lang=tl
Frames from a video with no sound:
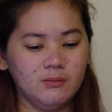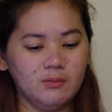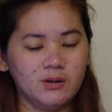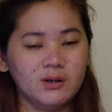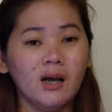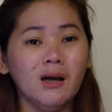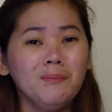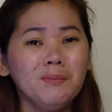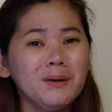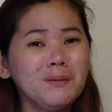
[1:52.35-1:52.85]

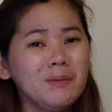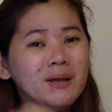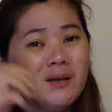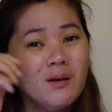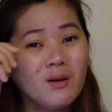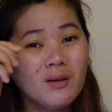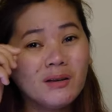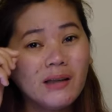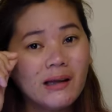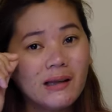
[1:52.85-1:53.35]
Tsaka pag may
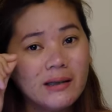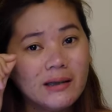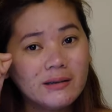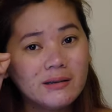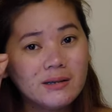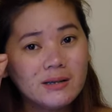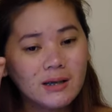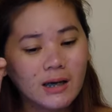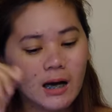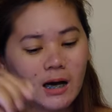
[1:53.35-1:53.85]
contact
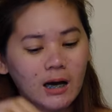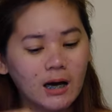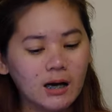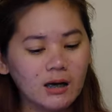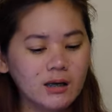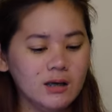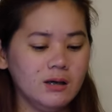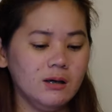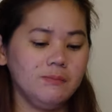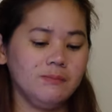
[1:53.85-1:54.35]
lens ka, ang
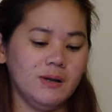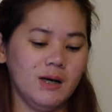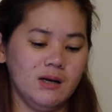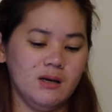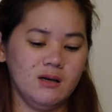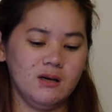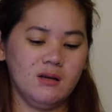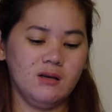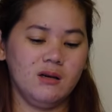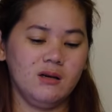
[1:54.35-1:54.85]
hirap
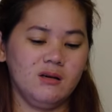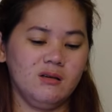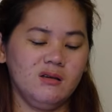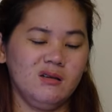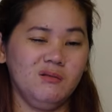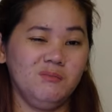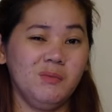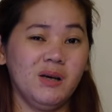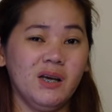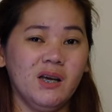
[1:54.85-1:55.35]
talaga ng
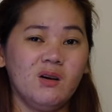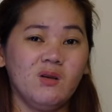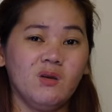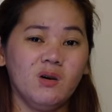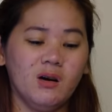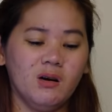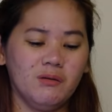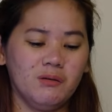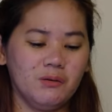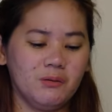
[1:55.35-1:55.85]
mayroong
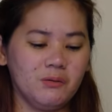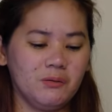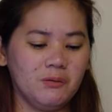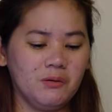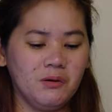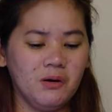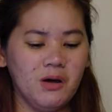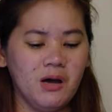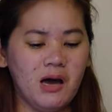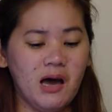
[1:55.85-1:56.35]

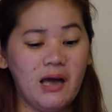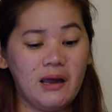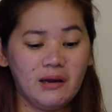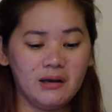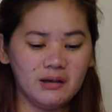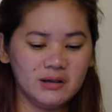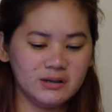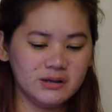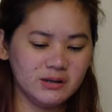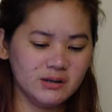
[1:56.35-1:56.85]
ano,
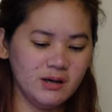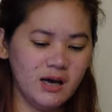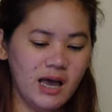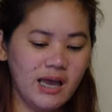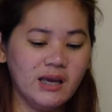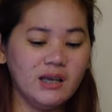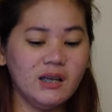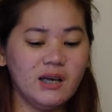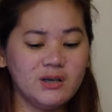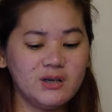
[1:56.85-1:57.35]
eyelash,
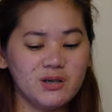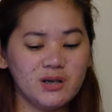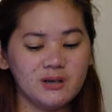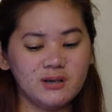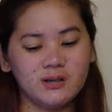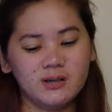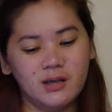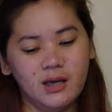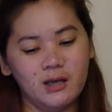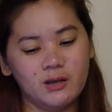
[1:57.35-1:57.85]
eyelash
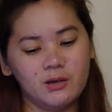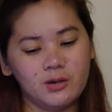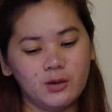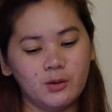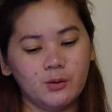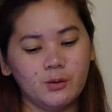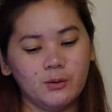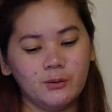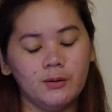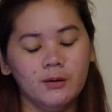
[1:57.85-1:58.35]

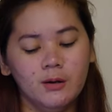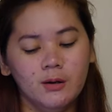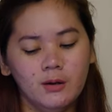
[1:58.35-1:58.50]
extension.